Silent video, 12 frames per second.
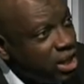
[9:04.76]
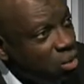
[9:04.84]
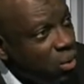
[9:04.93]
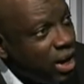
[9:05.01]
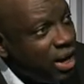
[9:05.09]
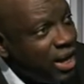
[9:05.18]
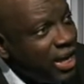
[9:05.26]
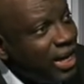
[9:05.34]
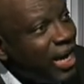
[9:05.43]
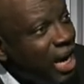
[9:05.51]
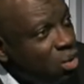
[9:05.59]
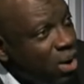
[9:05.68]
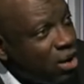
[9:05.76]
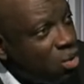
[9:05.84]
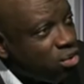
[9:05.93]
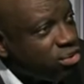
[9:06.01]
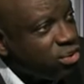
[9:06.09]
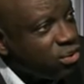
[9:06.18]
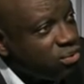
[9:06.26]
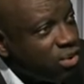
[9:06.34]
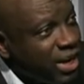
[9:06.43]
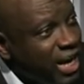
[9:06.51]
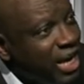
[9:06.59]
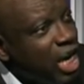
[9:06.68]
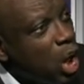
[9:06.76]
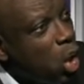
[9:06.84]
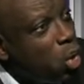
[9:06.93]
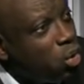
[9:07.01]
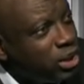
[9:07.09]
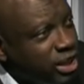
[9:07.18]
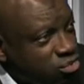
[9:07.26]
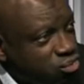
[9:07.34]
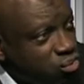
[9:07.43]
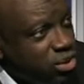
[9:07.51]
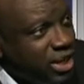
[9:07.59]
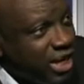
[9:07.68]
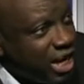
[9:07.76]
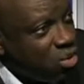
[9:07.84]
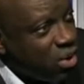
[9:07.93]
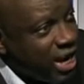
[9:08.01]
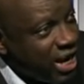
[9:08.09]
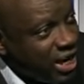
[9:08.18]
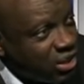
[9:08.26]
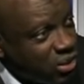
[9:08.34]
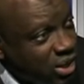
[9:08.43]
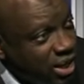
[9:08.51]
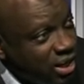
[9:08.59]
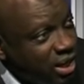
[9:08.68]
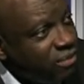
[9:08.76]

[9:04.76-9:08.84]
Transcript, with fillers: des lois, la loi constitutionnelle est au-dessus de la loi électorale.